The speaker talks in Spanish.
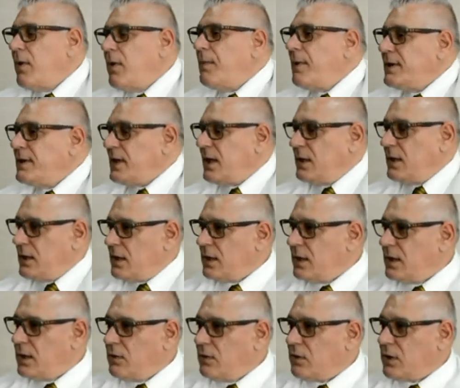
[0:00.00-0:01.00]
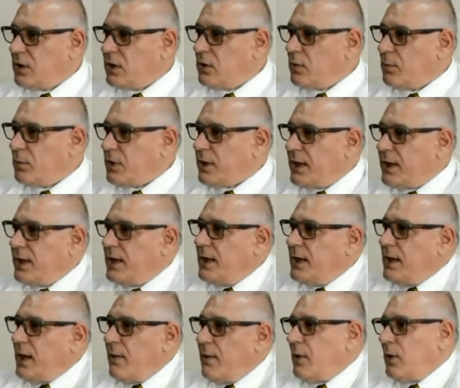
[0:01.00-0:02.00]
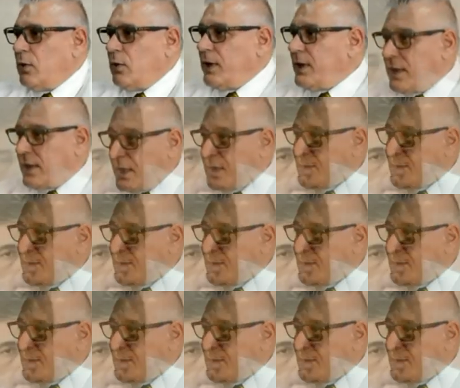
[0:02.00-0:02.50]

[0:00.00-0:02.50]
¿Qué va a pasar, intendente, con esto? Porque, a ver,